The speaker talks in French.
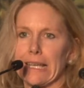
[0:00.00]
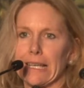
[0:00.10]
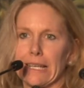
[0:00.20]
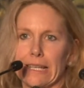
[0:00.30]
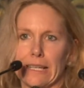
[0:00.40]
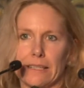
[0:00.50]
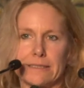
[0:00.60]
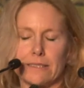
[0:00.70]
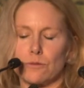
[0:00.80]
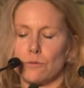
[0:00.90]
Et
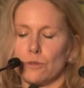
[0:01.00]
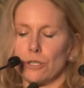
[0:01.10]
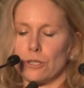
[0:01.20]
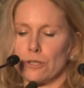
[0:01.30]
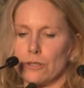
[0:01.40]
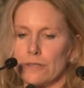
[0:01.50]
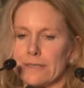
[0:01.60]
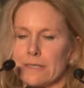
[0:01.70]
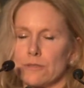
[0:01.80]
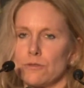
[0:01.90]
c'est une,
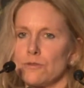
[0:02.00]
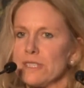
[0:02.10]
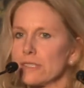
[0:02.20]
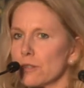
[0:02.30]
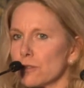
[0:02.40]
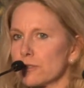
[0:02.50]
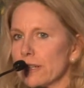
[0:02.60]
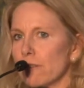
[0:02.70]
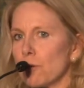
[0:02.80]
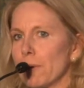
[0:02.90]
une, vision que nous
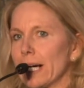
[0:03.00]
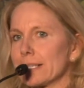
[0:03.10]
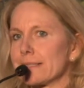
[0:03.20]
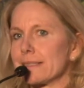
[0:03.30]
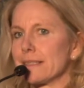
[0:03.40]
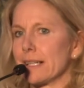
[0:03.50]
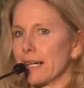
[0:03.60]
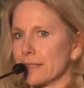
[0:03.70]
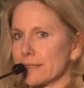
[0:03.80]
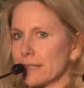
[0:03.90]
avons bâtie
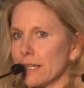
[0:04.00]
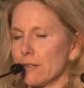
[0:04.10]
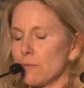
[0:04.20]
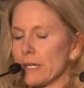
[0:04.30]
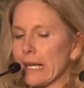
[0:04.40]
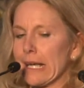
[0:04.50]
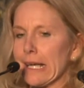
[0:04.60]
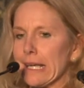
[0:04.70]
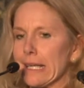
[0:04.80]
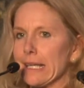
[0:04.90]
ensemble
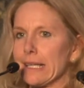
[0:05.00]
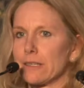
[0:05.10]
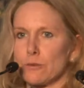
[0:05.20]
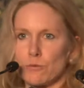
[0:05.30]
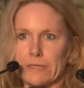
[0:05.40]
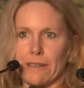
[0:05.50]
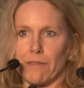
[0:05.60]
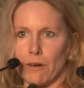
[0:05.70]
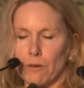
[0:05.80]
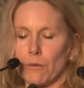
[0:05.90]
et que nous
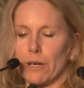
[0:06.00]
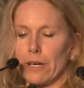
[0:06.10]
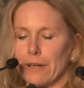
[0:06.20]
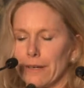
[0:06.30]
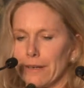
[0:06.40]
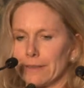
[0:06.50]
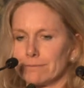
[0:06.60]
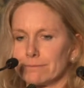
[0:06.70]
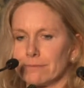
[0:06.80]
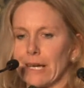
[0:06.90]
avons
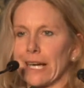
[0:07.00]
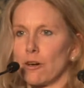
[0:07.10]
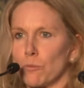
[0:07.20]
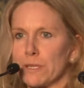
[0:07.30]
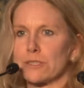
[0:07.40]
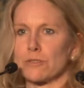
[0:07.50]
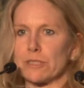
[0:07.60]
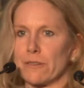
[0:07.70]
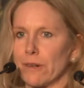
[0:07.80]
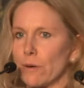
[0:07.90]
accompli ce que
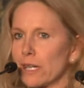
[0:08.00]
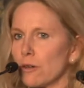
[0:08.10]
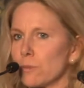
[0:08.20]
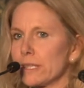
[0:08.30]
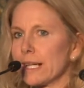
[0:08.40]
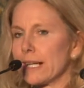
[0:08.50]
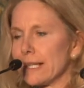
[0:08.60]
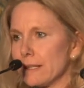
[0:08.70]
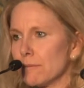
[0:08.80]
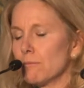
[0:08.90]
nous avons accompli dans
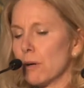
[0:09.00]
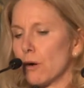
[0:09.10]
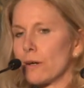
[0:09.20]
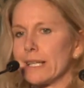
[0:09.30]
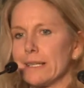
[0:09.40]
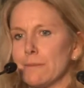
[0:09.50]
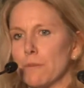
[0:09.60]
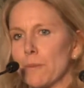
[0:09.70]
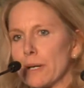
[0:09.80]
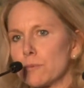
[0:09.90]
les bons et les
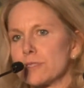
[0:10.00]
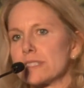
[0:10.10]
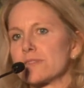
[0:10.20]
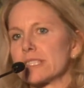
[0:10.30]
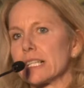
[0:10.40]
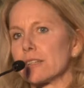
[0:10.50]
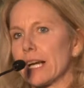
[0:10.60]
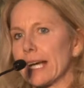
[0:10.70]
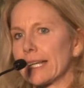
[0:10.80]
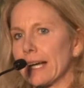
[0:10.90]
moments plus difficiles de
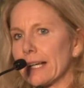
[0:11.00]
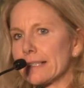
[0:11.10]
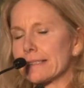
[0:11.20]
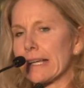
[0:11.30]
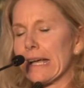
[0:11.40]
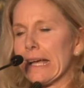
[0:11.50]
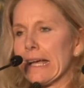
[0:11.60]
la Caisse.